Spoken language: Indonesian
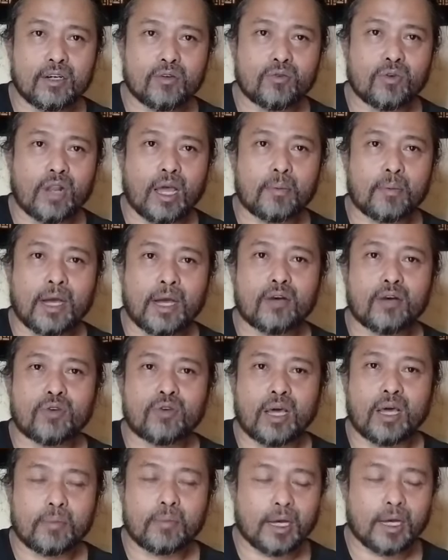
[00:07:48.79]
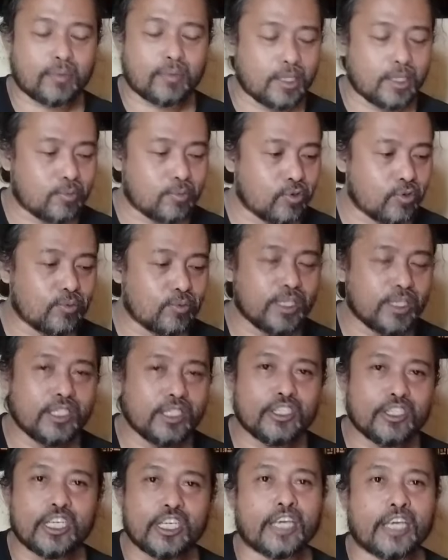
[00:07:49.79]
ulama-ulama
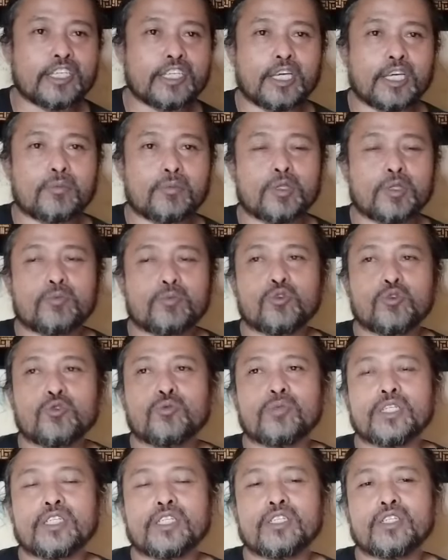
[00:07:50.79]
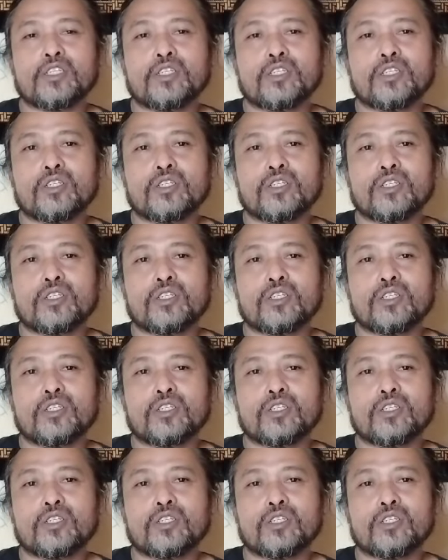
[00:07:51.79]
pribumi, kiai-kiai pribumi.